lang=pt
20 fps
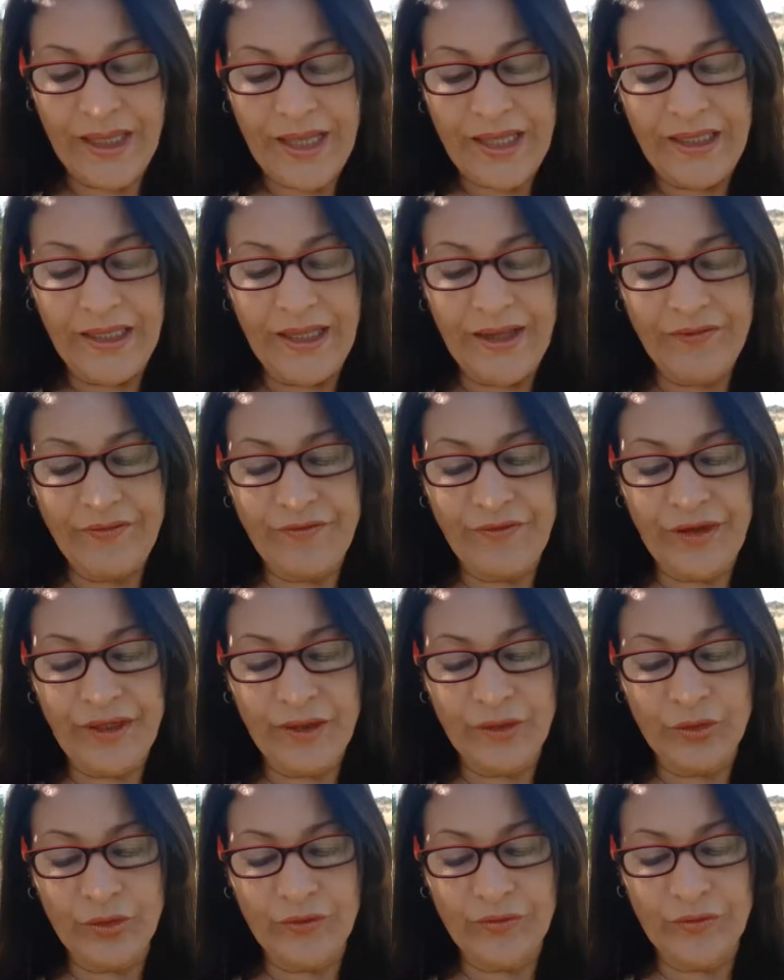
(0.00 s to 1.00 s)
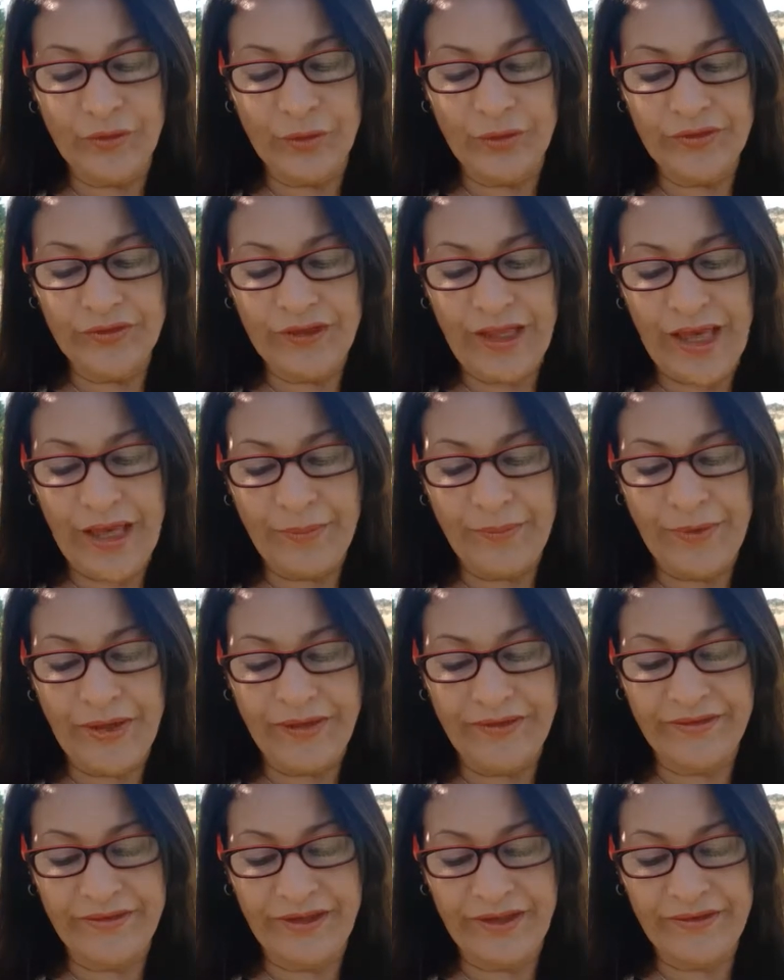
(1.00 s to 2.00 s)
levando-vos à
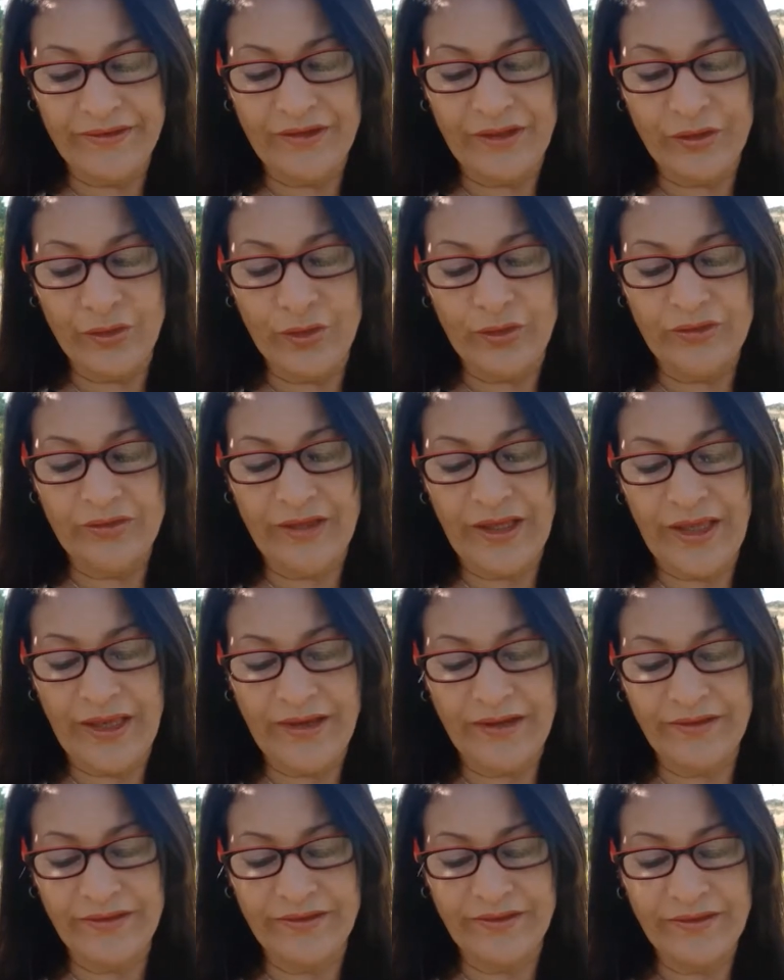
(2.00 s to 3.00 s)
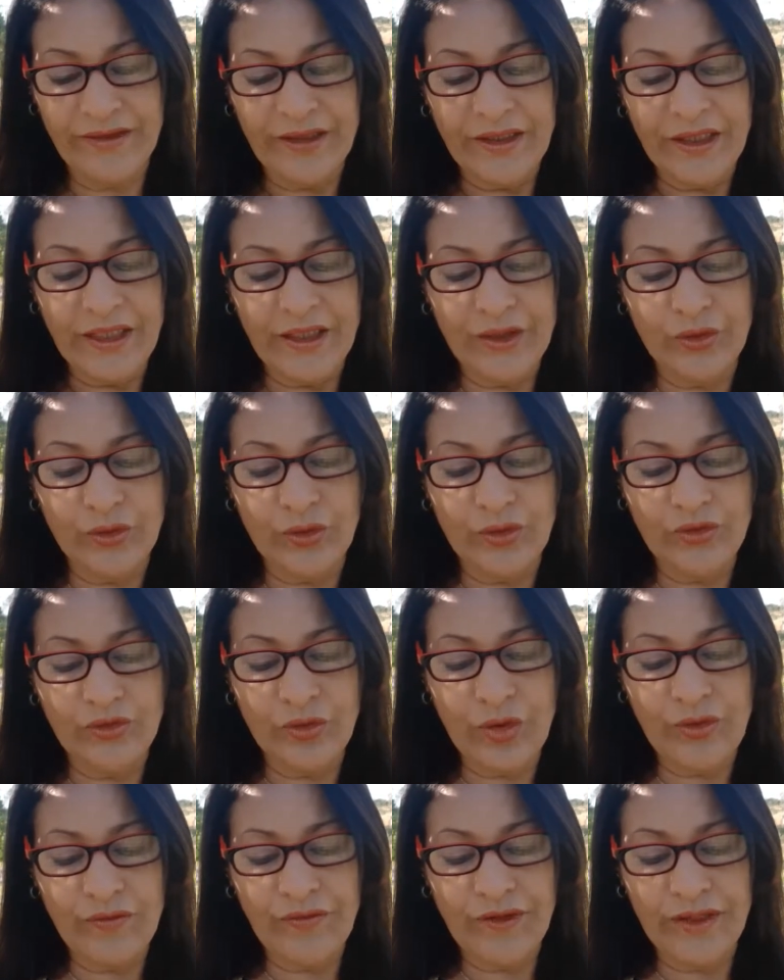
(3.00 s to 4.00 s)
presença dos reis e dos
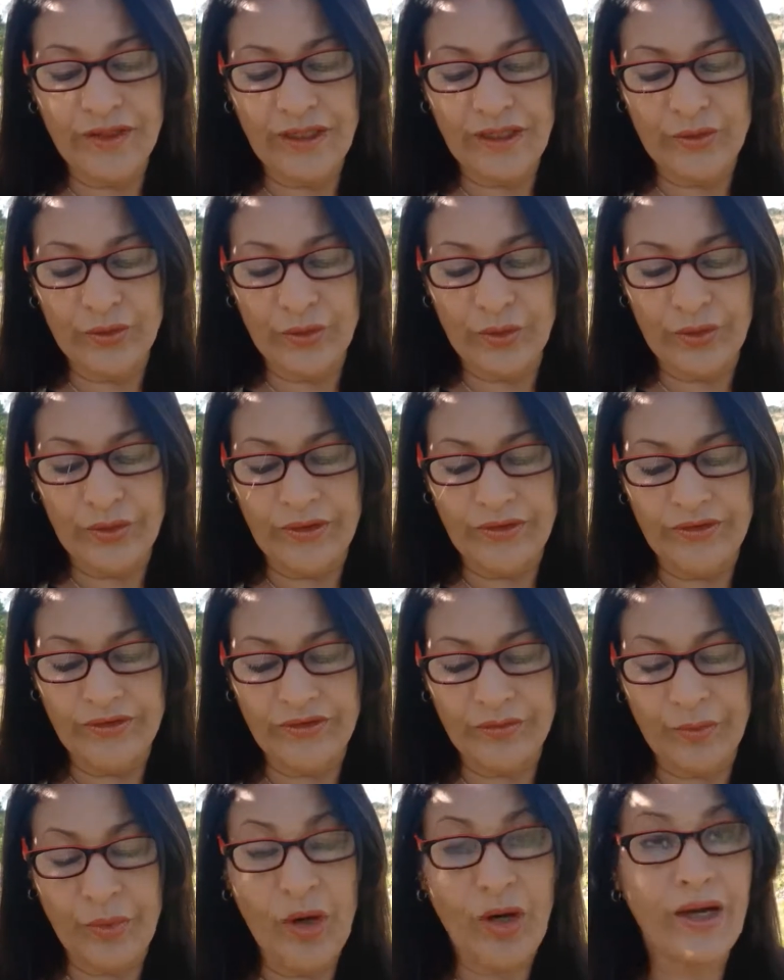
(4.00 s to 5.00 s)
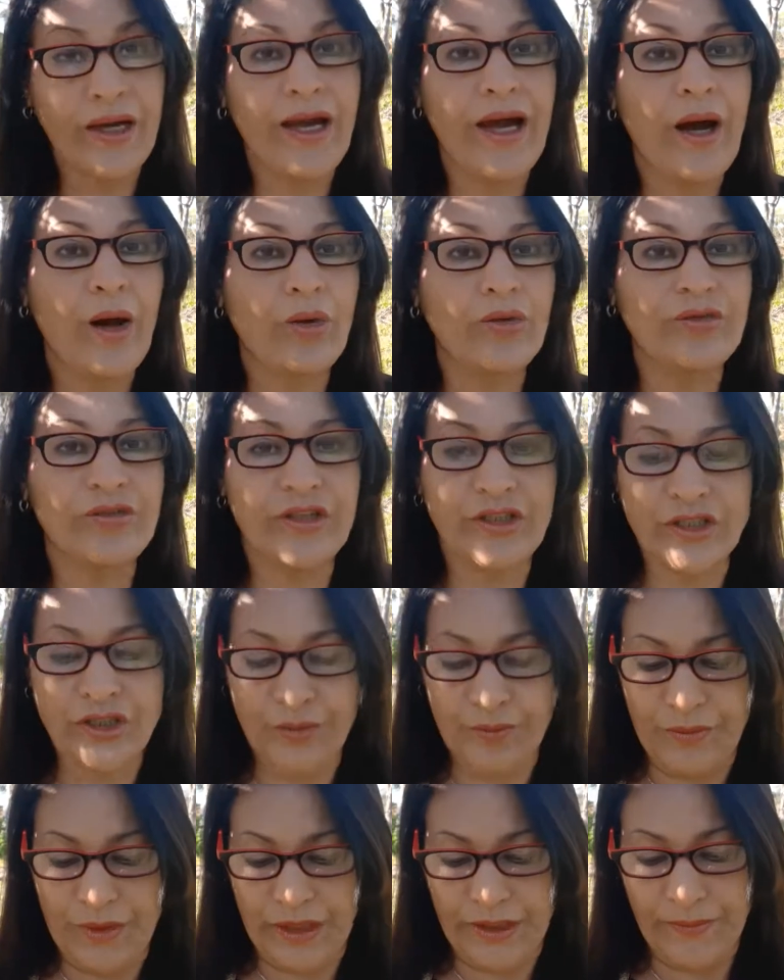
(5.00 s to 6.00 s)
governadores por causa
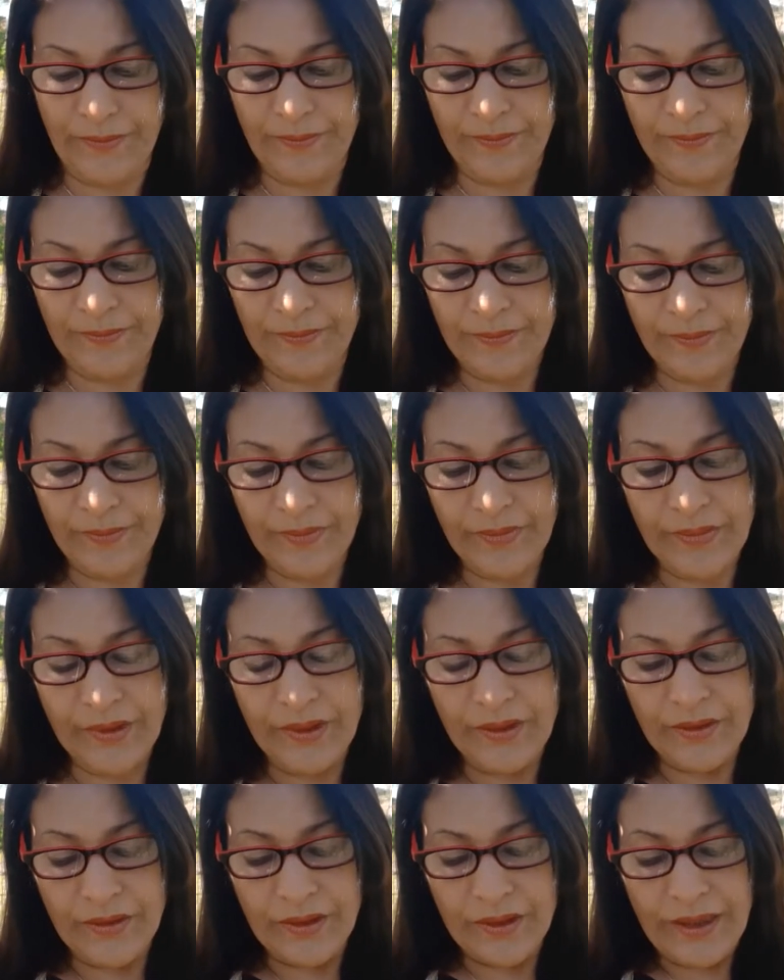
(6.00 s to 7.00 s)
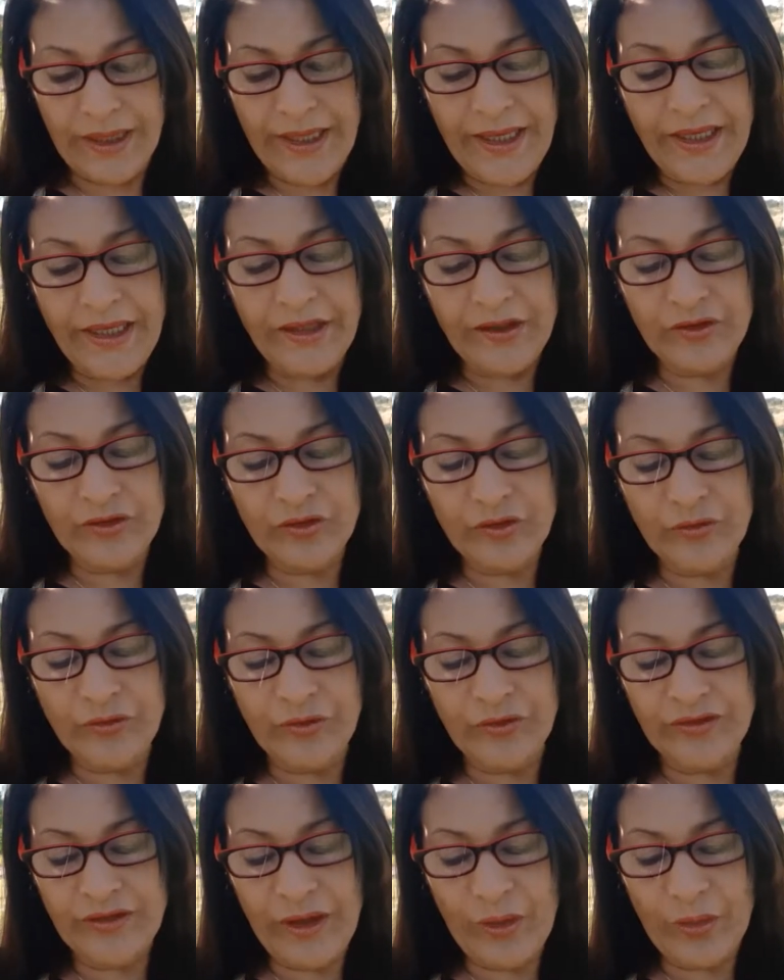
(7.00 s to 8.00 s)
de mim. Isto
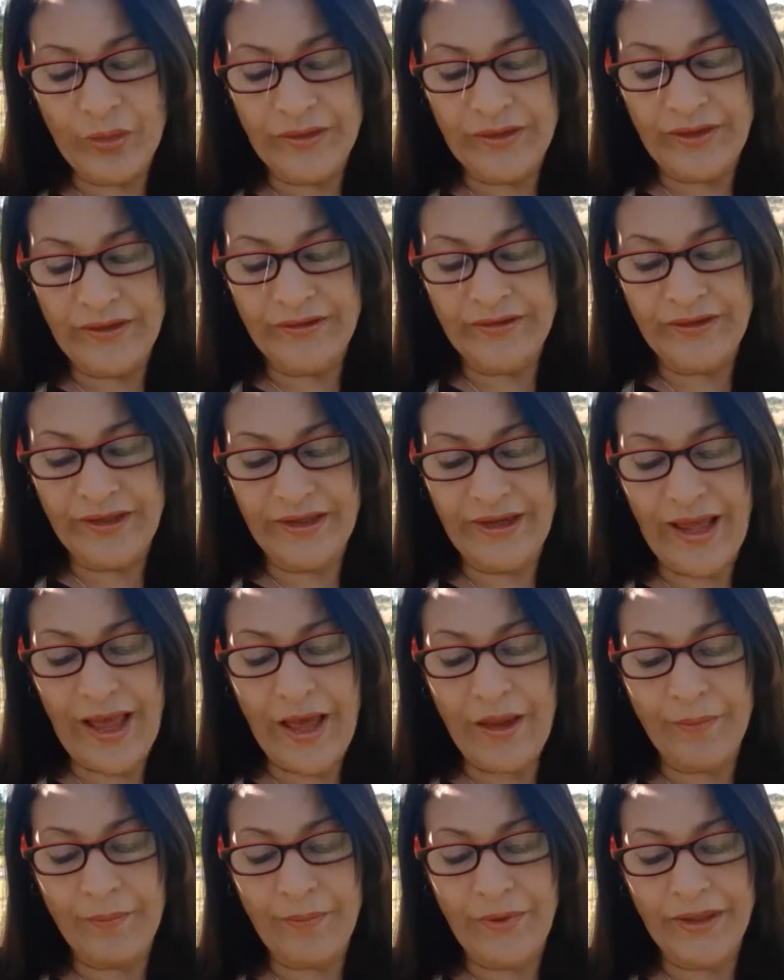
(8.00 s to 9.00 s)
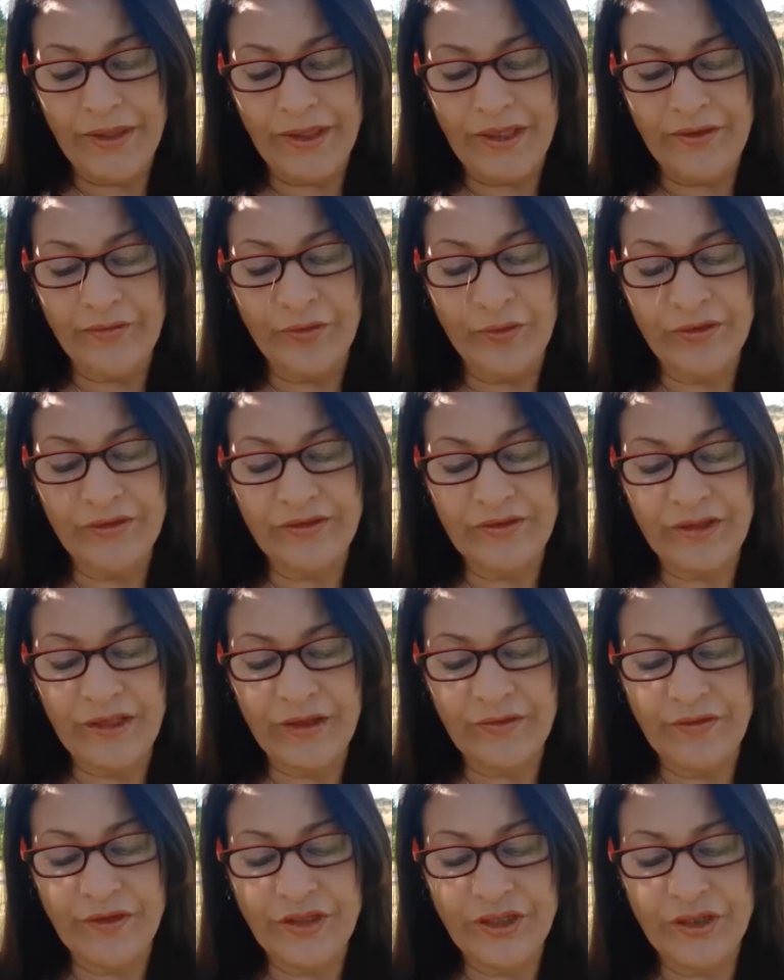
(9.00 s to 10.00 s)
vos acontecerá para que vos
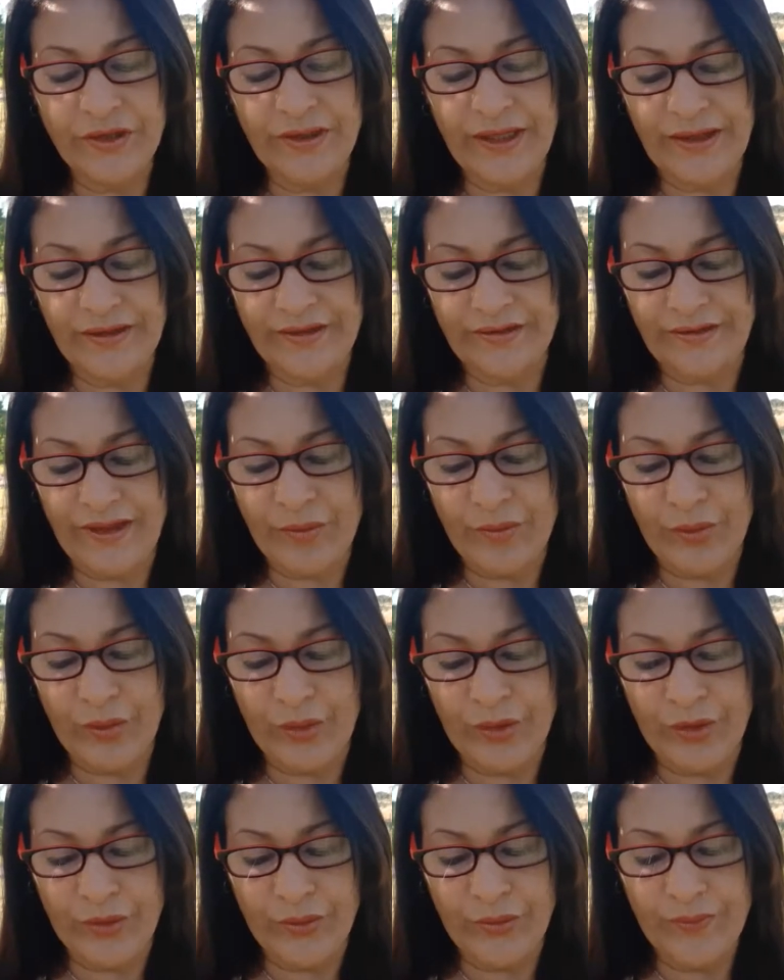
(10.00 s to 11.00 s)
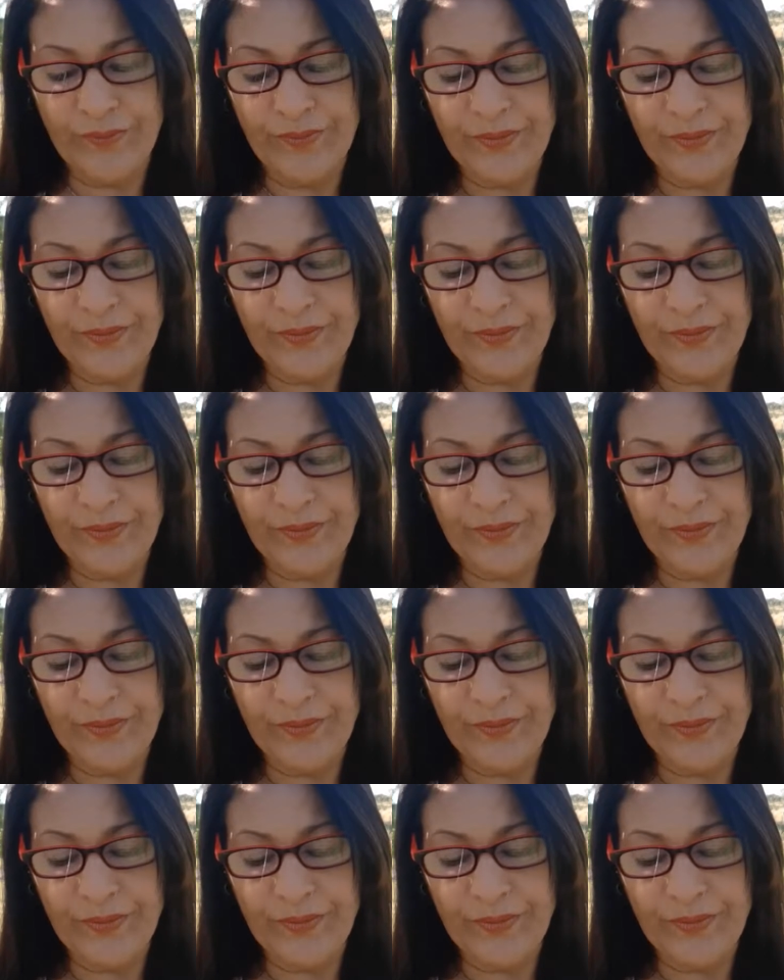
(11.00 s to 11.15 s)
sirva de testemunho.